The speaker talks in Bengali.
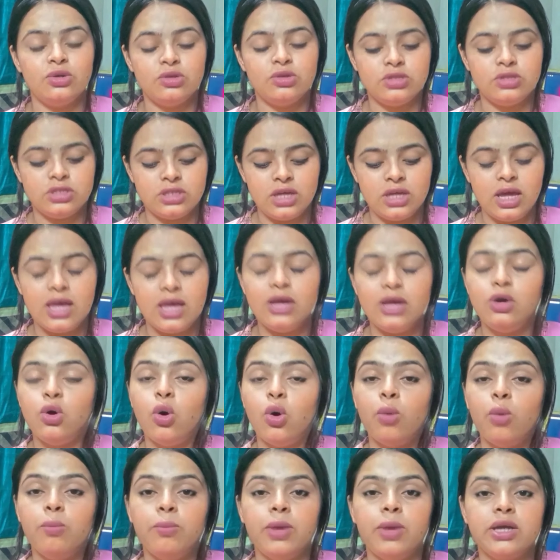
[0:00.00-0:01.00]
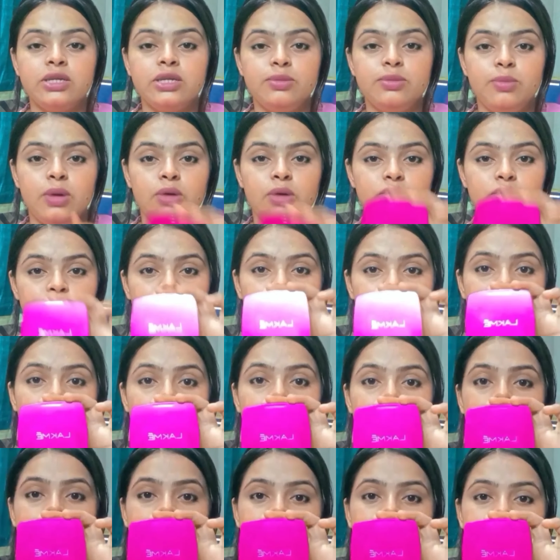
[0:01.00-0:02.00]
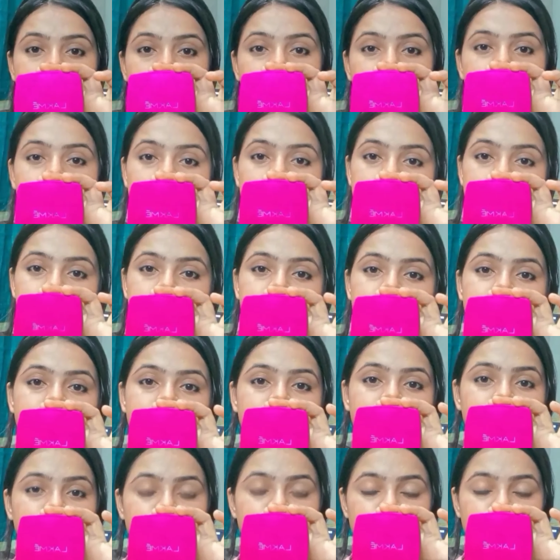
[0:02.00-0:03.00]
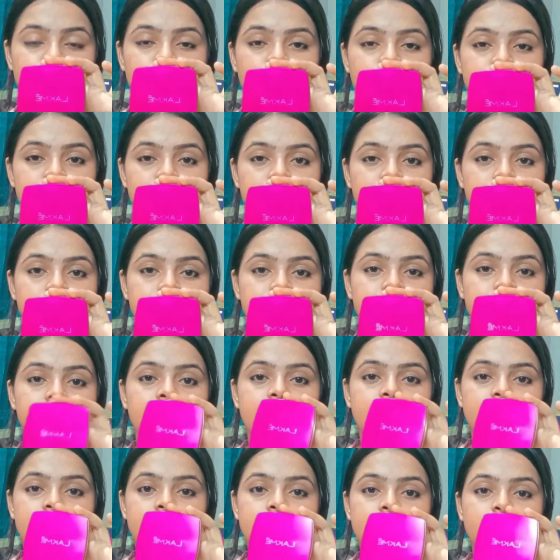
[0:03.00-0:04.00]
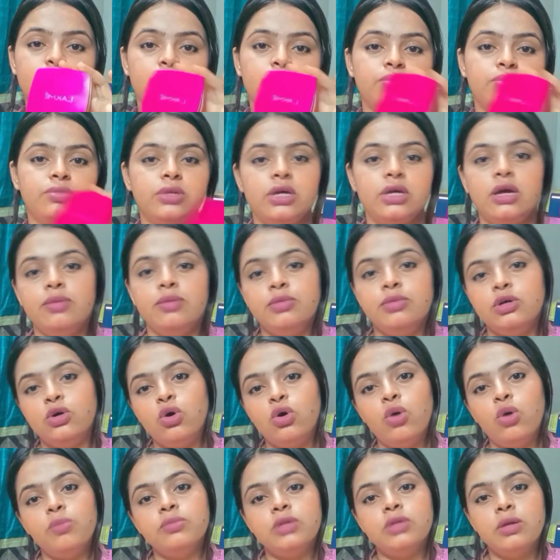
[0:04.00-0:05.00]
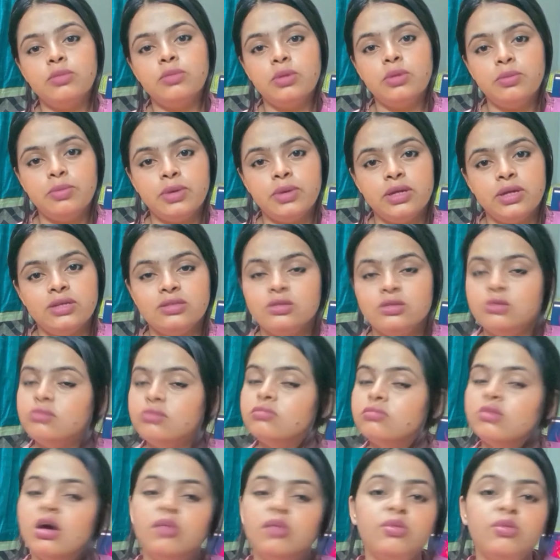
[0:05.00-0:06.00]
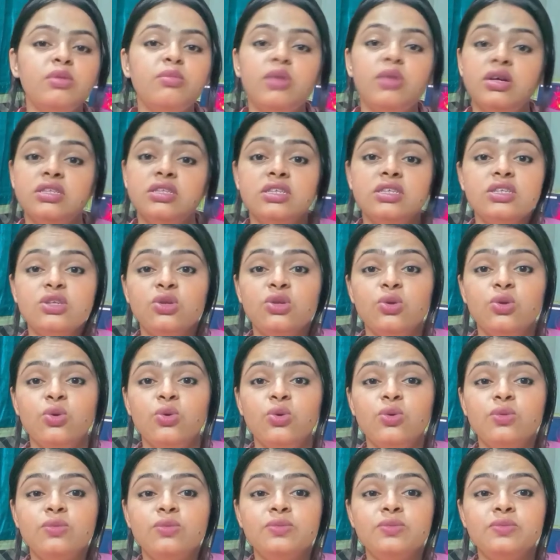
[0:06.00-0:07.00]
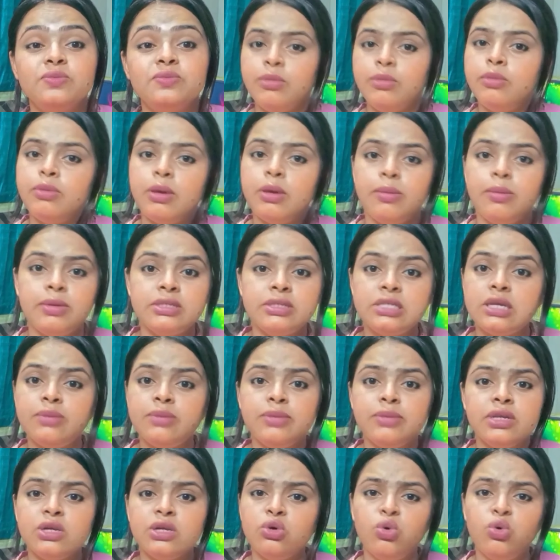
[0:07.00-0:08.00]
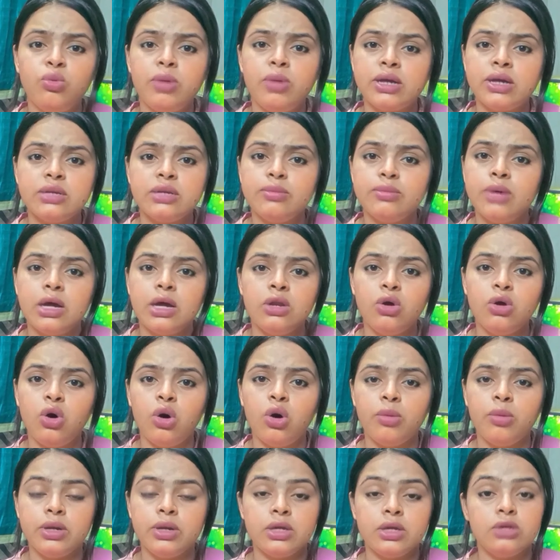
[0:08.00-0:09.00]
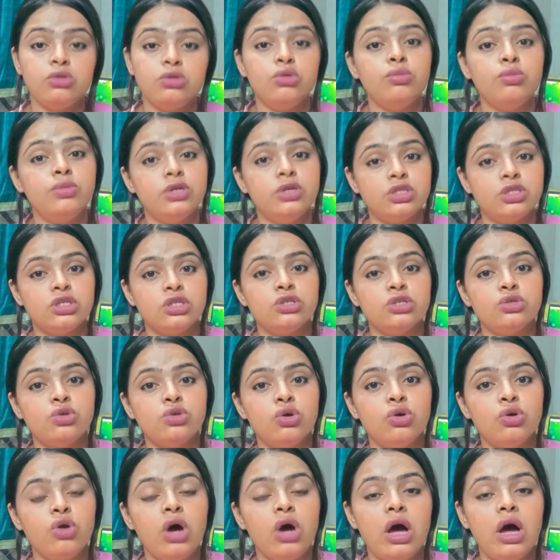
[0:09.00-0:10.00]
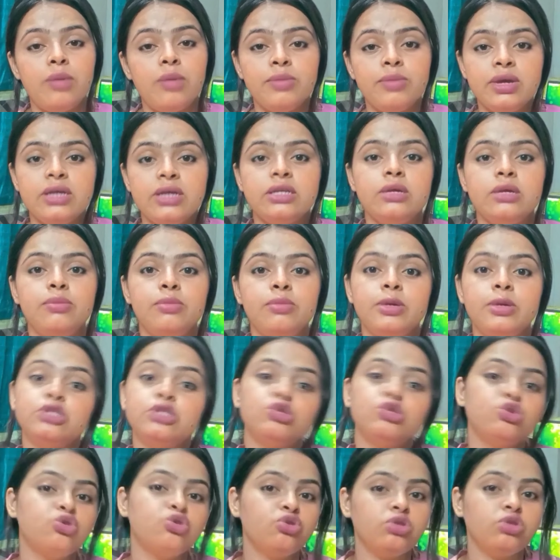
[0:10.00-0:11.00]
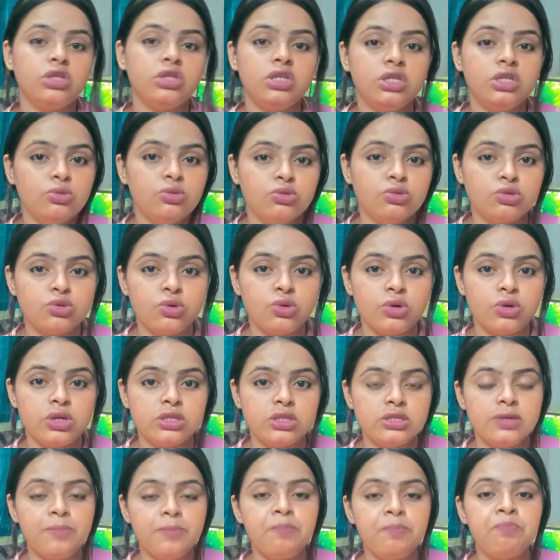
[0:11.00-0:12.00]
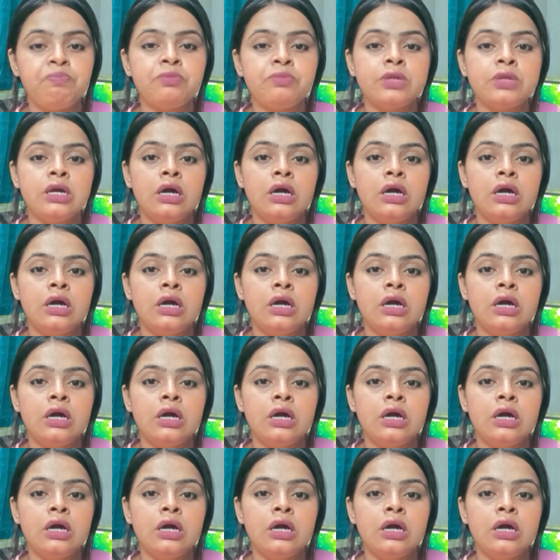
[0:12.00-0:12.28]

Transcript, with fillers: সেটা হচ্ছে এই কম্প্যাক্ট পাউডার এটাও ল্যাকমেরই ইউজ করি আমি এটাই সব থেকে আমি কম দামে পেয়েছি আমার বাজেট লো আমি ভেবেছিলাম এটা খুব একটা ভালো হবে না কিন্তু বিশ্বাস করো আমি এটা বেশ কিছুদিন ইউজ করেছি